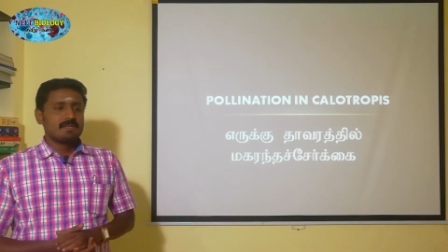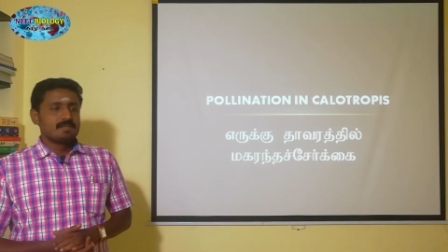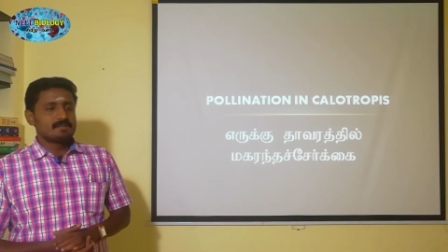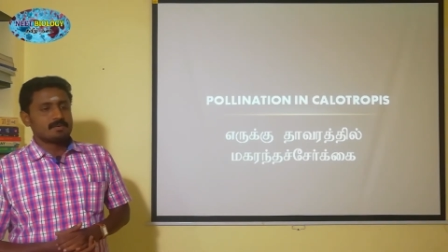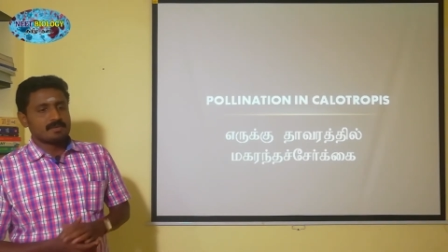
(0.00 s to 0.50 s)

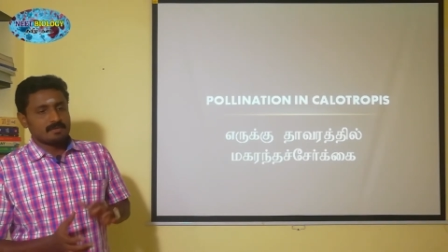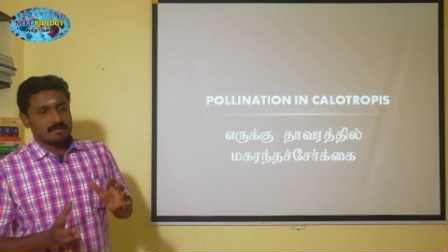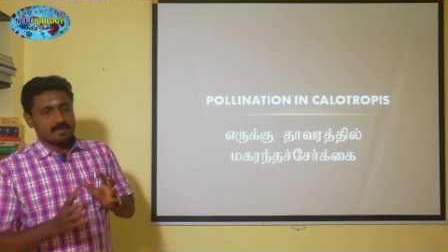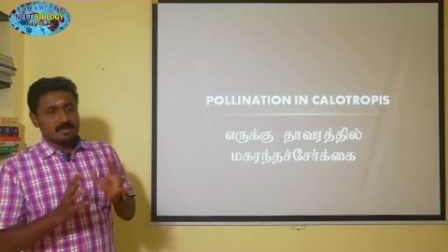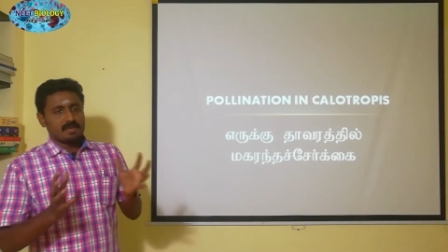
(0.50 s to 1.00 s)
ஸோ இதில்
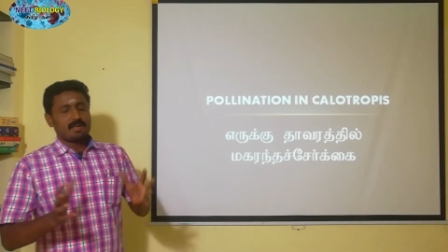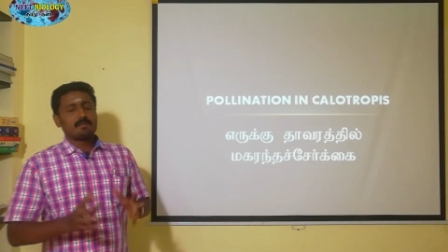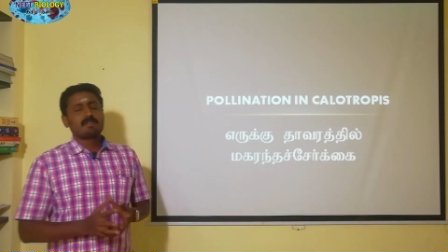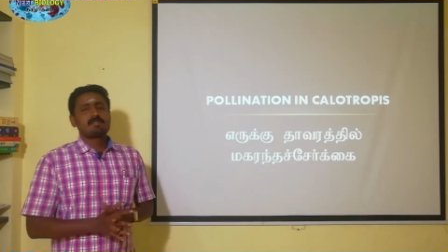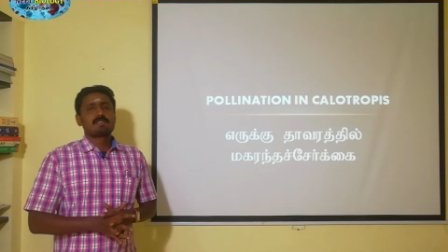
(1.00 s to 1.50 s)
வந்து நீங்கள்
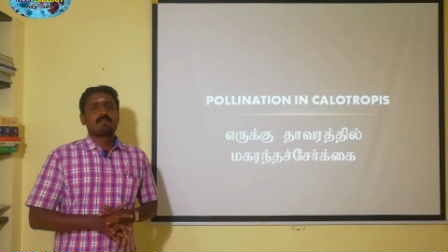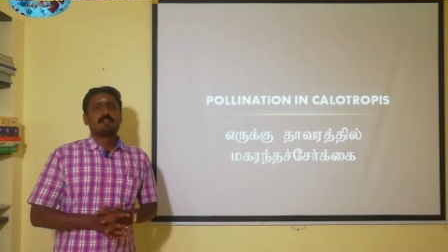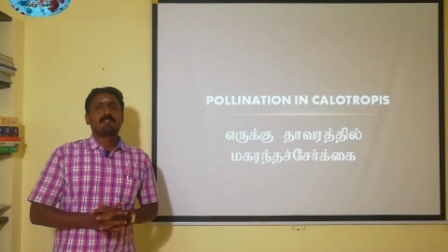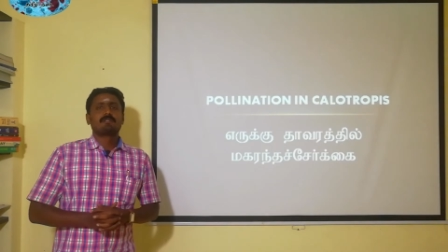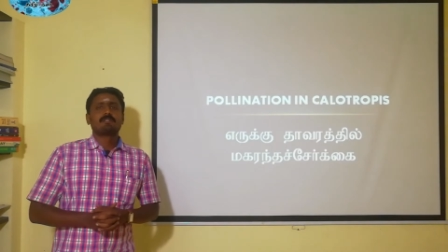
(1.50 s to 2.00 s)
ஞாபகம் வச்சுக்க
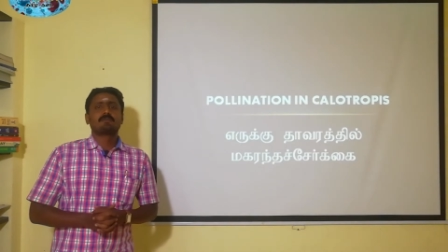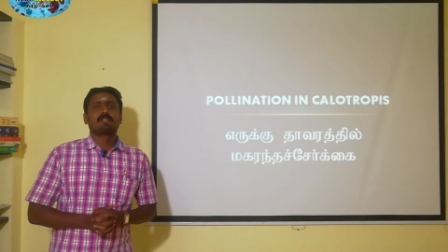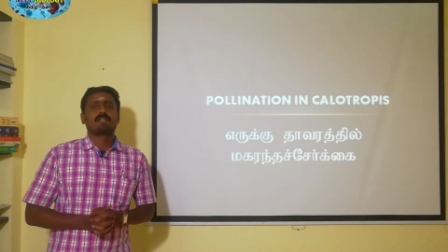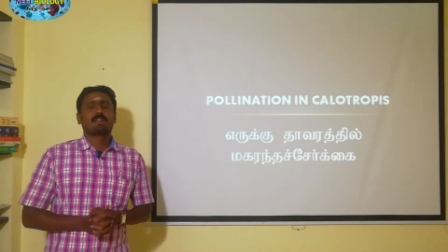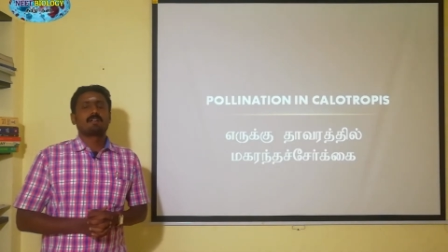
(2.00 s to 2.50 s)
வேண்டியது வந்து
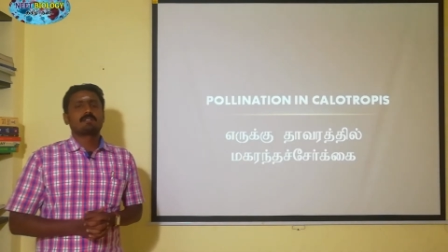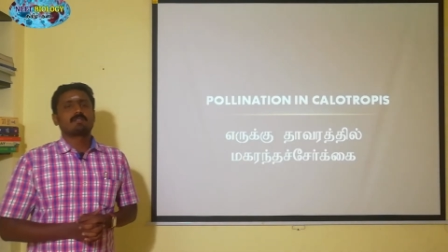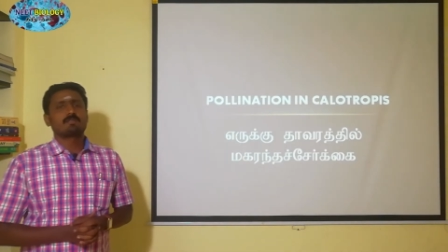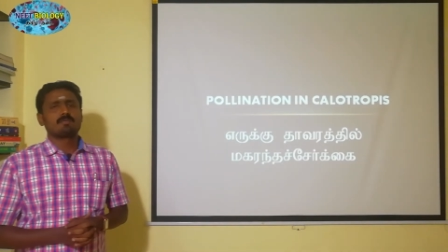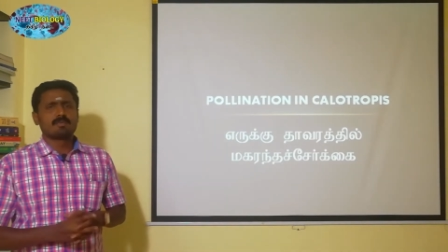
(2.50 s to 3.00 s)
பார்த்திங்கன்னா
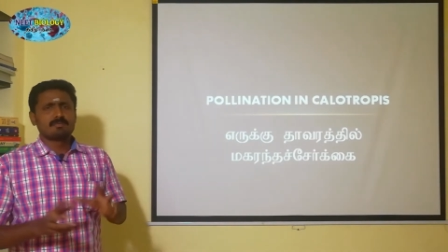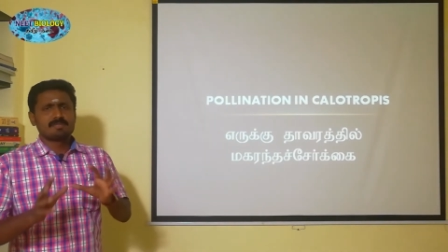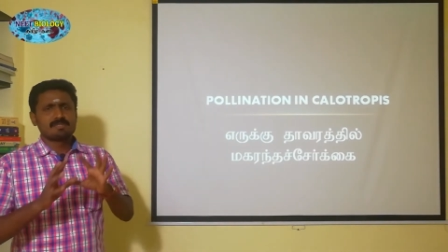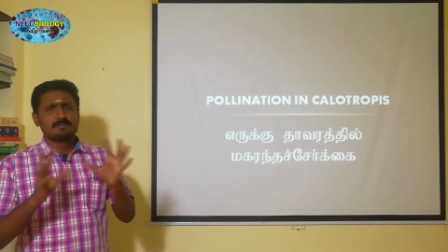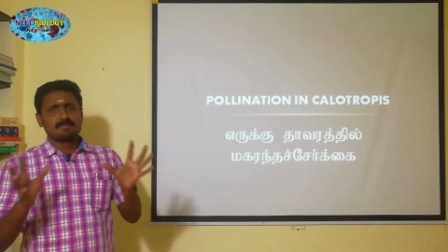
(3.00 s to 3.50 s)
ரொம்ப ரொம்ப
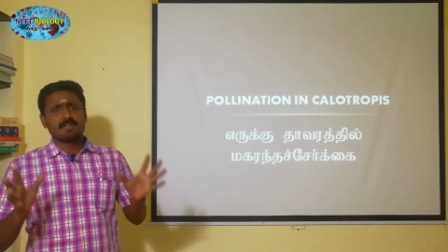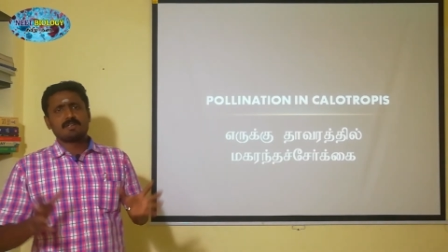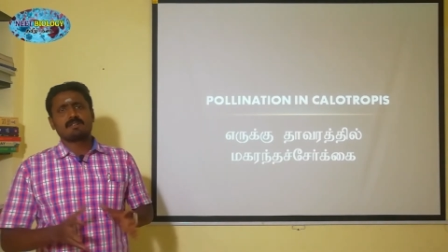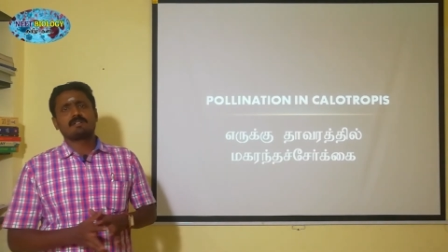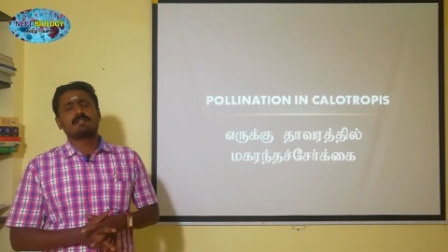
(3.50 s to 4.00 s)

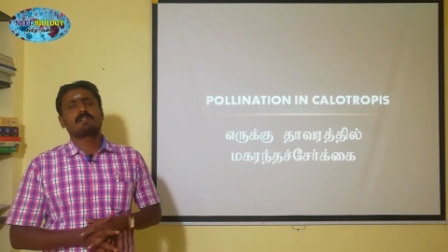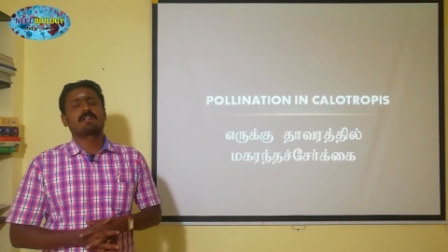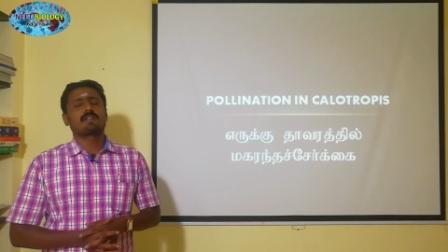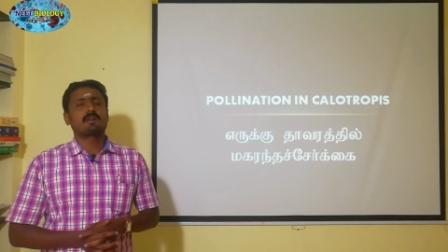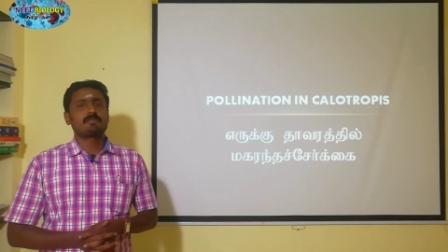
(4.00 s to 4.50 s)
சிம்பிளாக
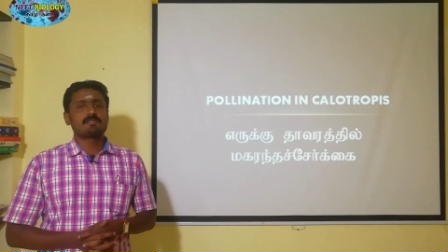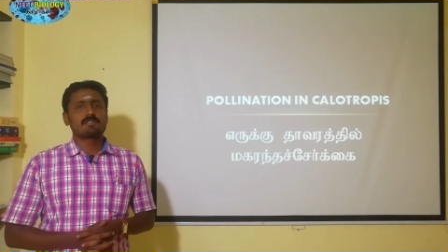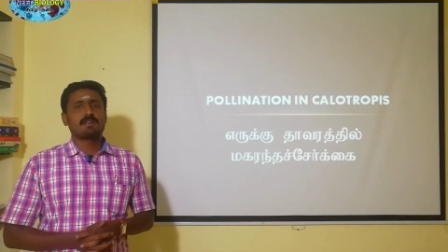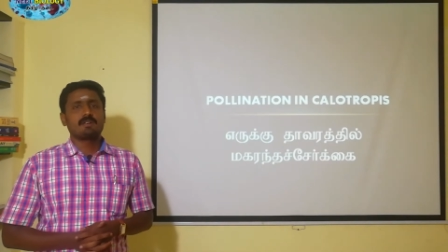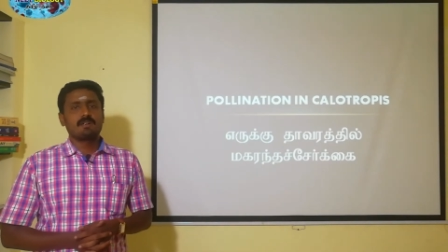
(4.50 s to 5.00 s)
நீங்கள் ஞாபகம்
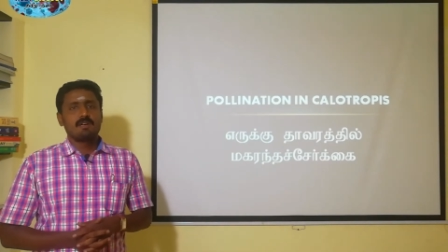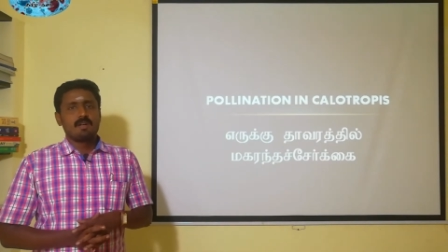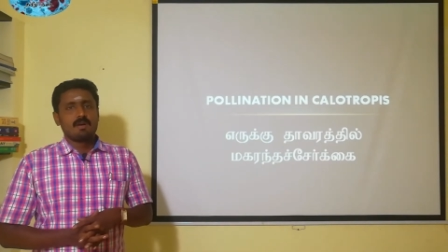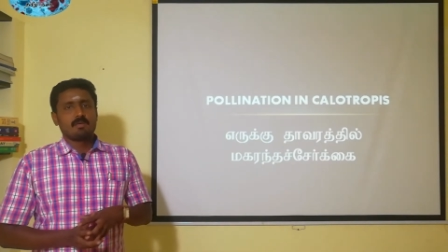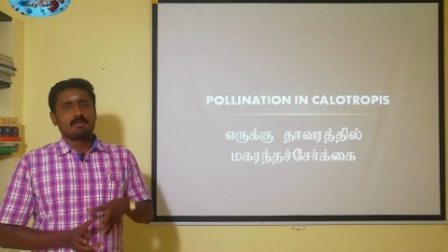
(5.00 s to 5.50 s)
வச்சுக்கலாம்
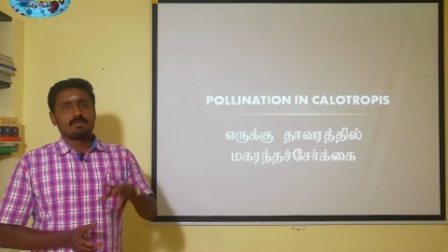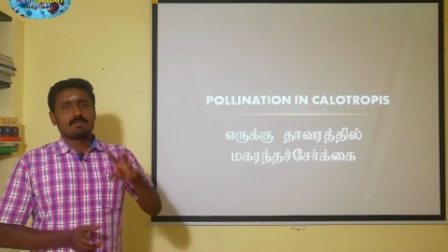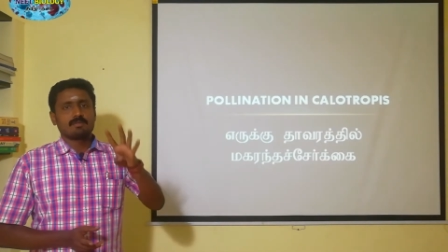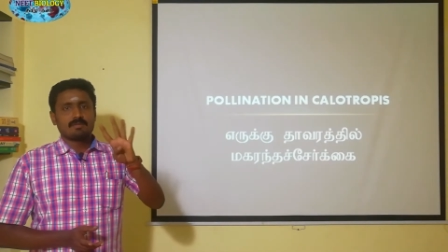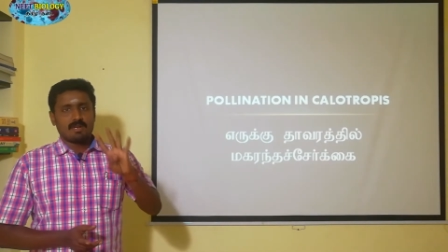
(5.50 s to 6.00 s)
ஒரு
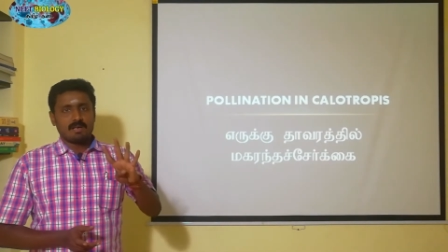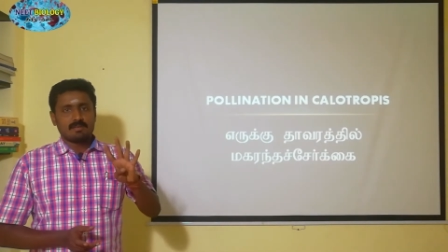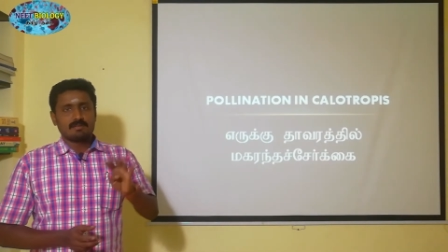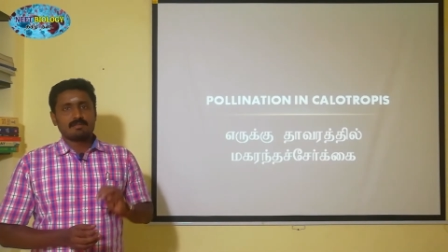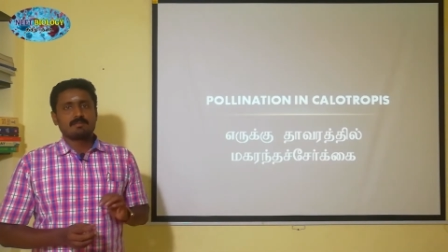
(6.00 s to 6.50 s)

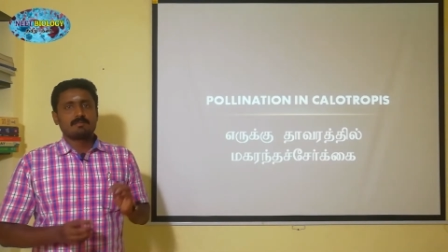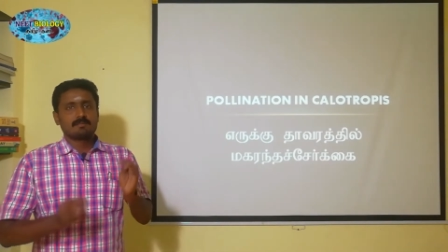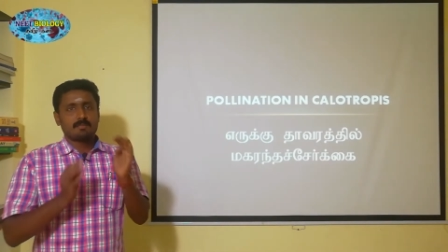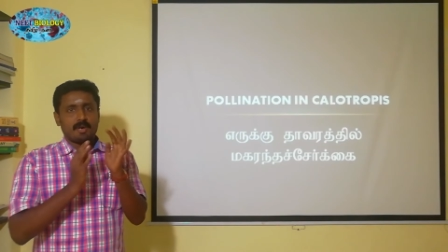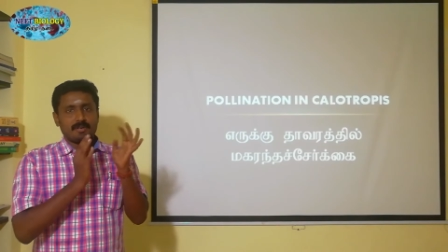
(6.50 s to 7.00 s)
நாலு
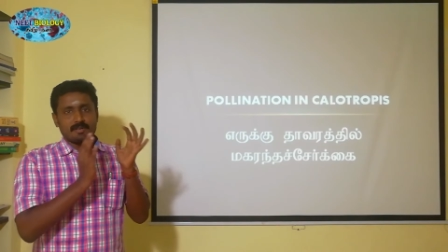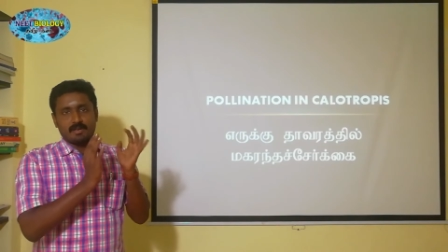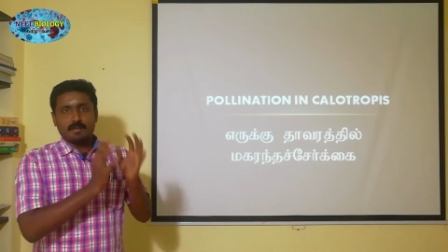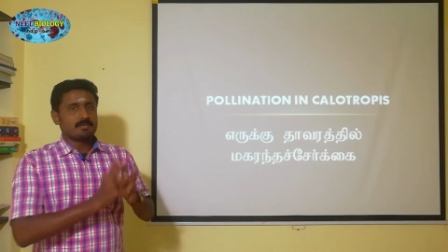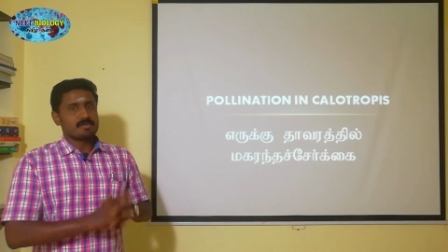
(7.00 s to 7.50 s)
பாயிண்ட்
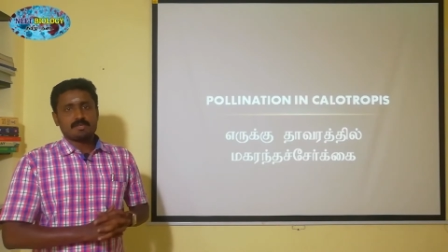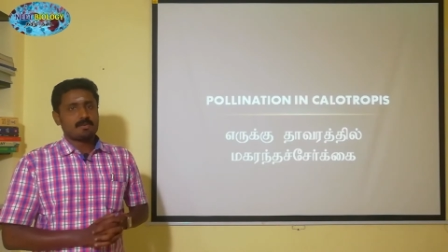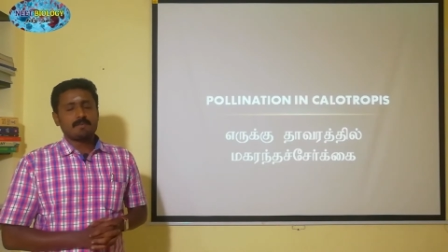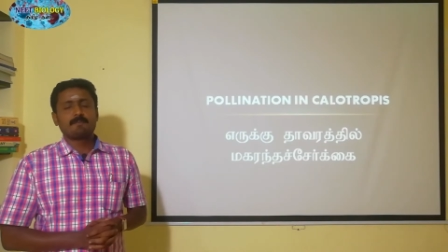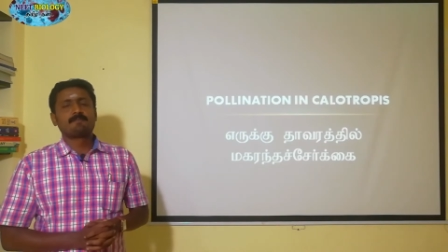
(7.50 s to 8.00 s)
ஞாபகம்
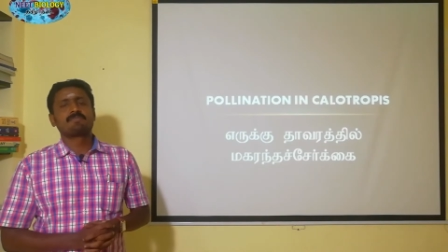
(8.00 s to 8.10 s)
வச்சுக்கணும்